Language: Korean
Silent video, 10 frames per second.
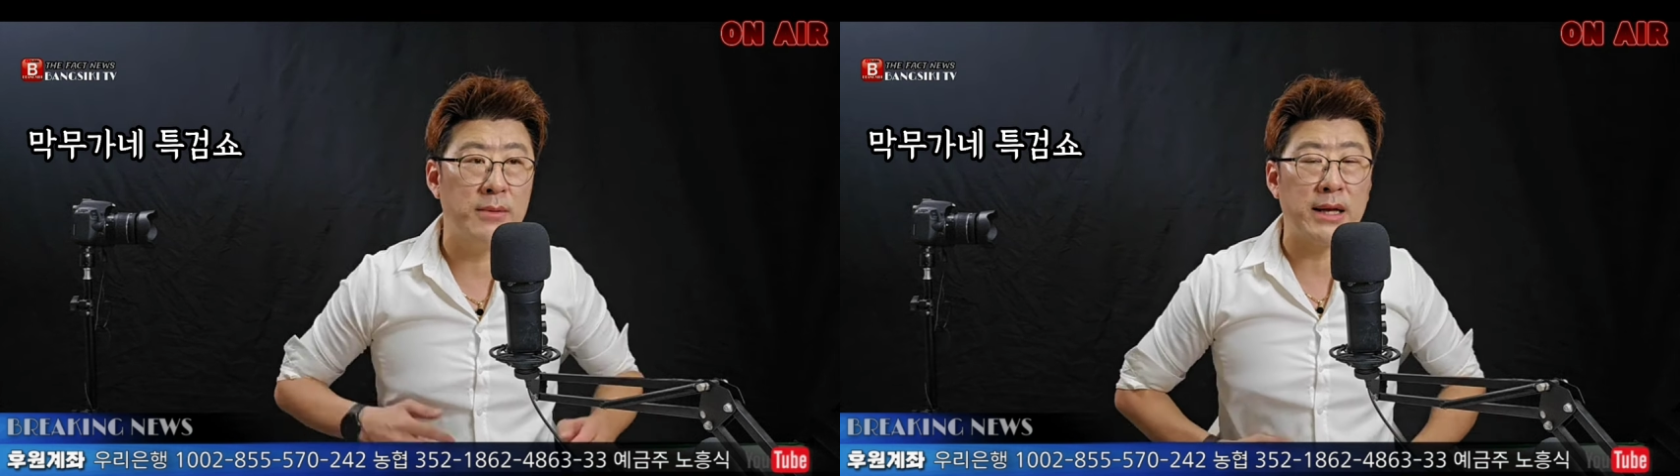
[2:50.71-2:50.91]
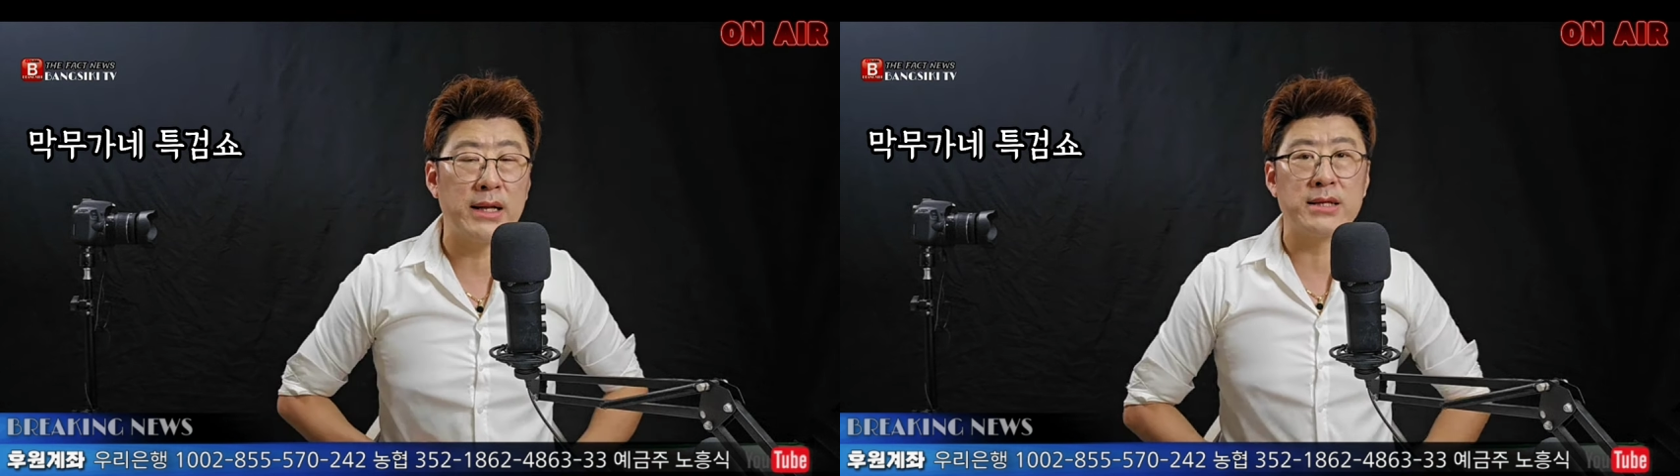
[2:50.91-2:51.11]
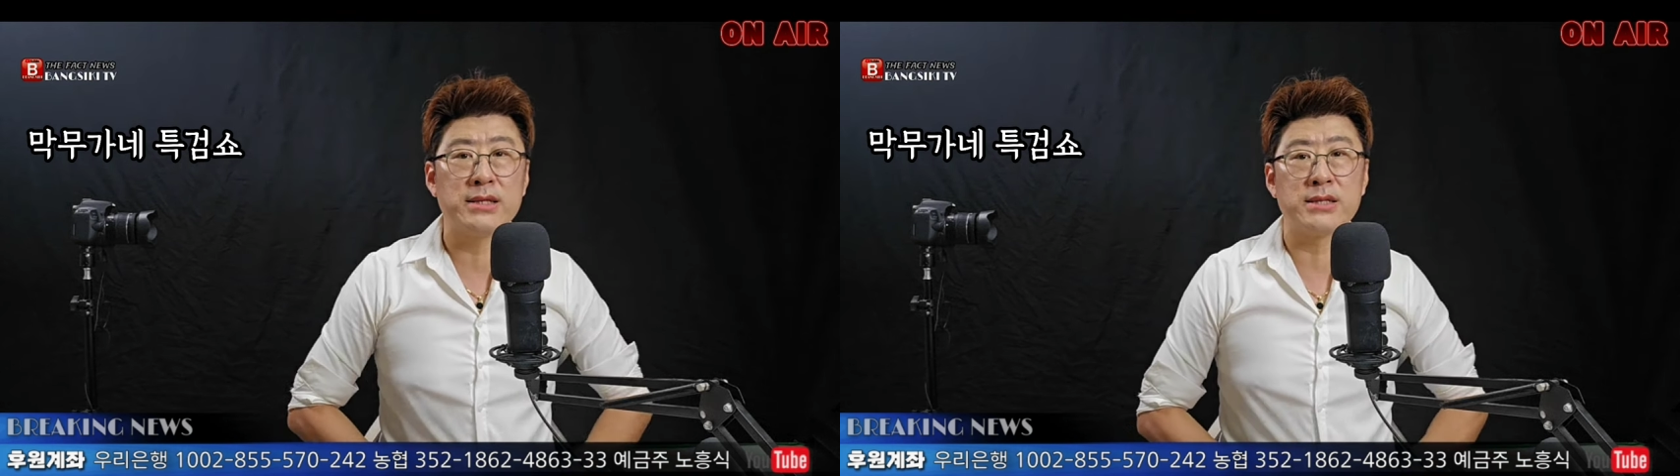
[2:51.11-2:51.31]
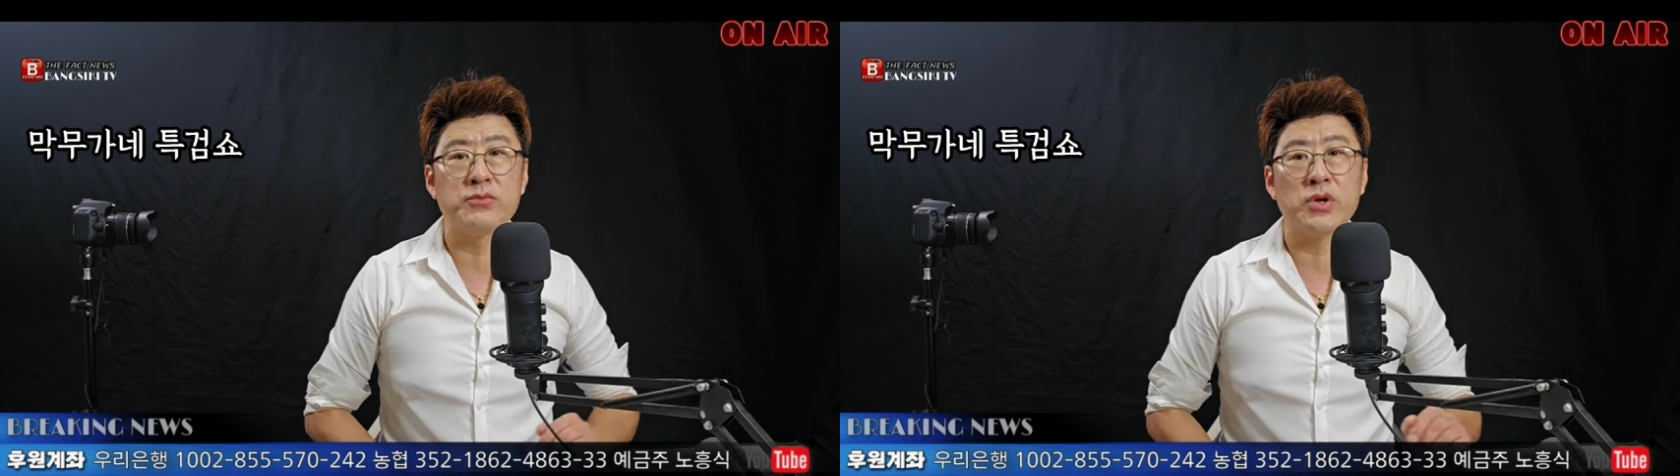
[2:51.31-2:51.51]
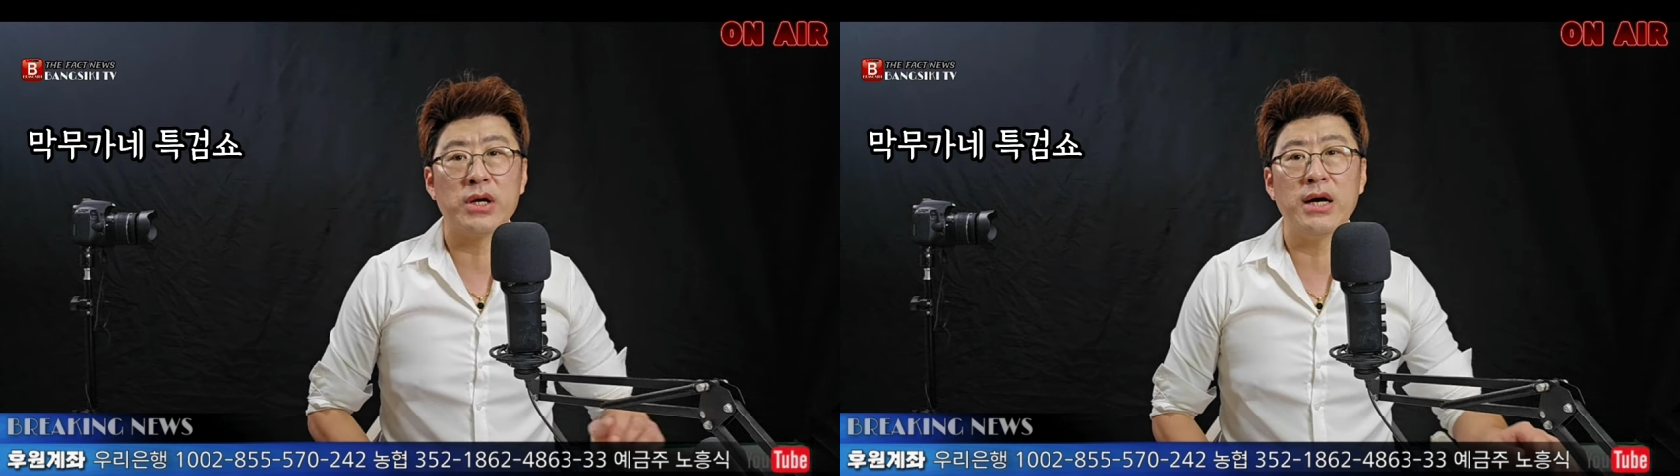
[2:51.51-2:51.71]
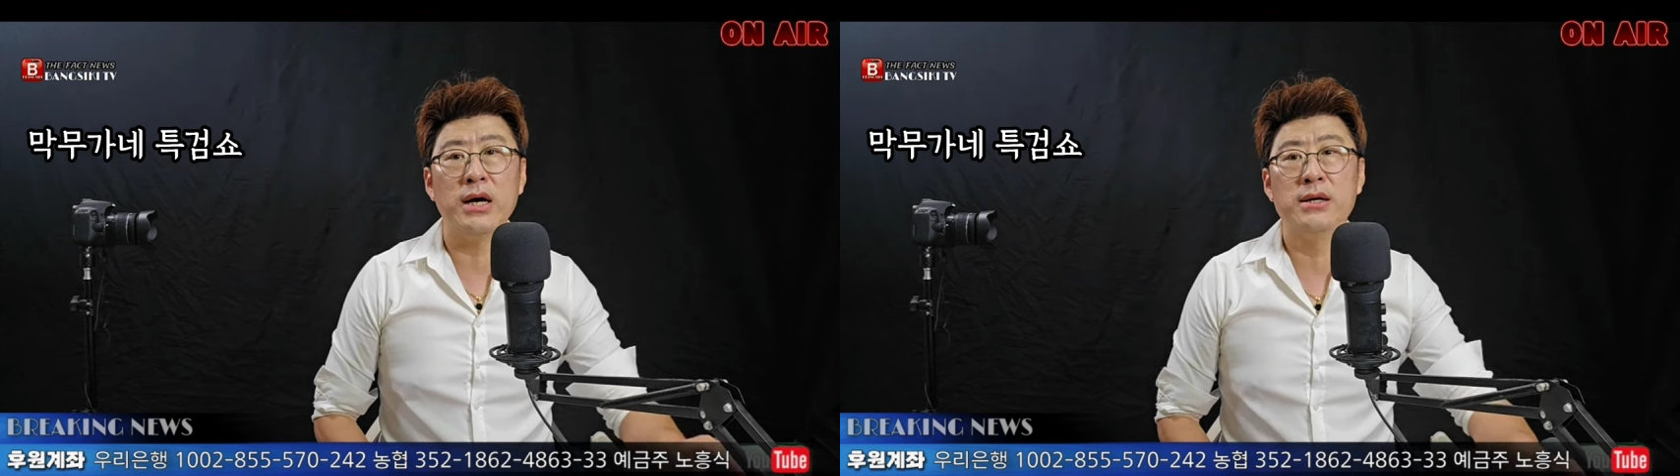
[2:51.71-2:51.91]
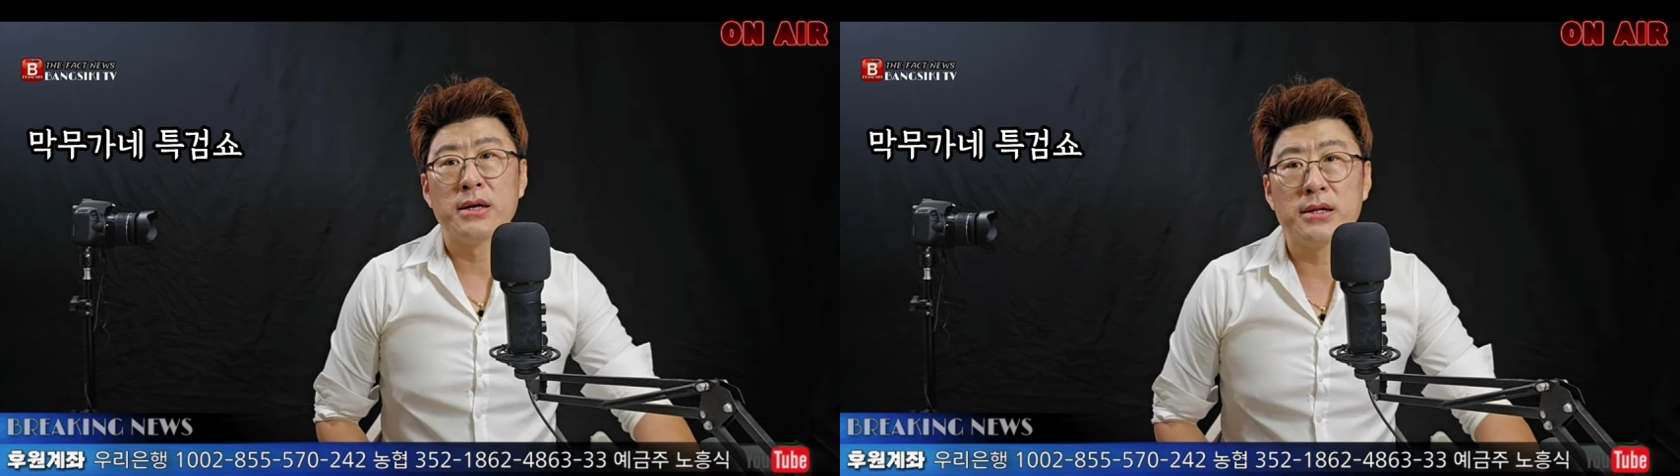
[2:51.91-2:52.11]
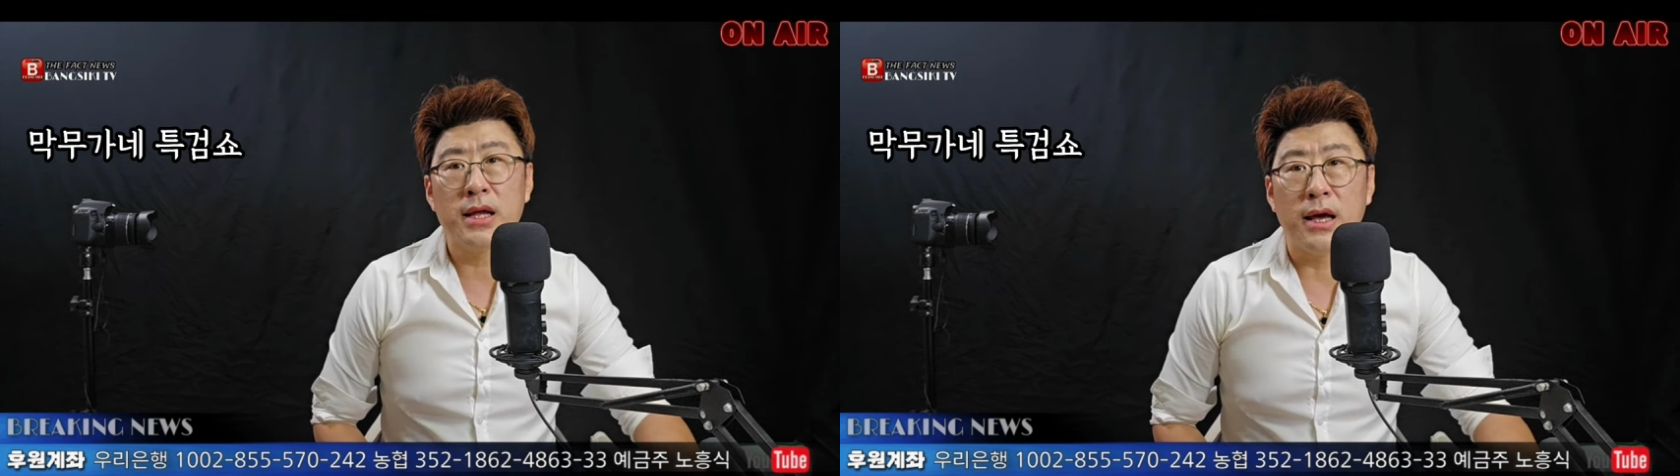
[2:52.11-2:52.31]
만났지 않습니까?
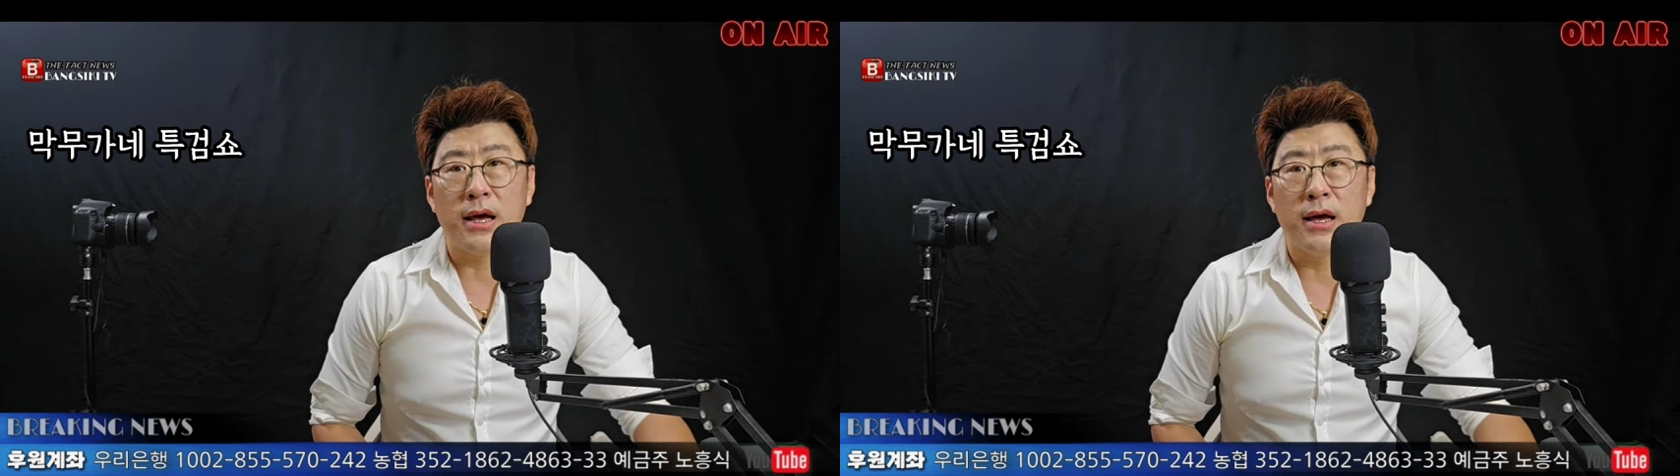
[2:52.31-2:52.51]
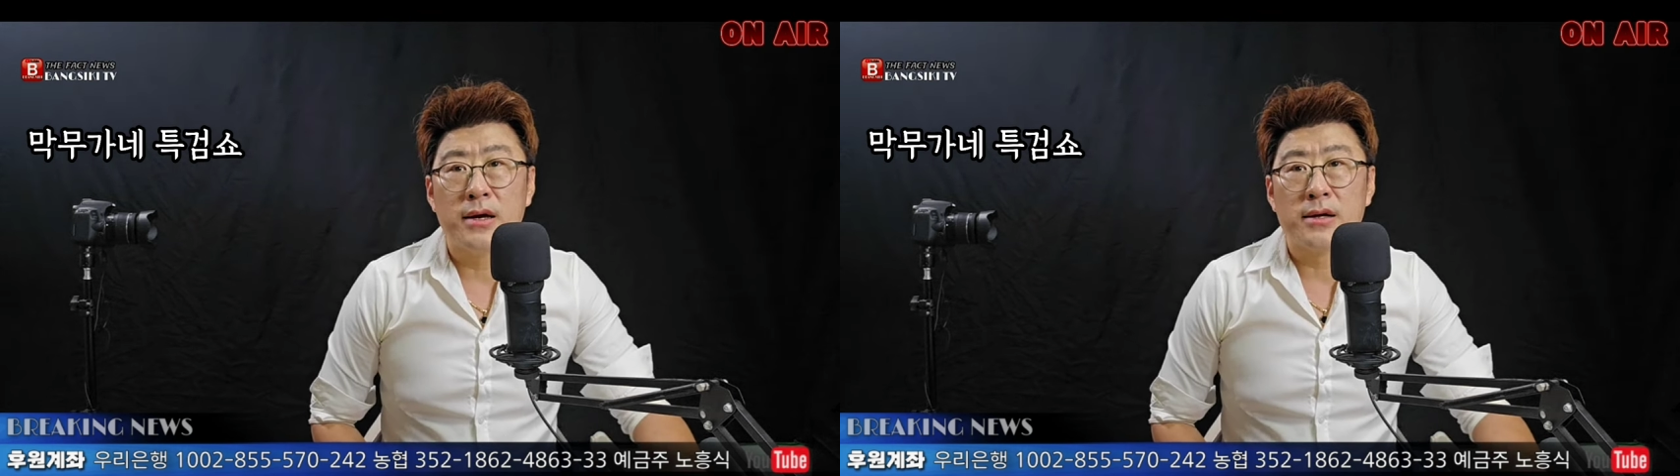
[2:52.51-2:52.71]
근데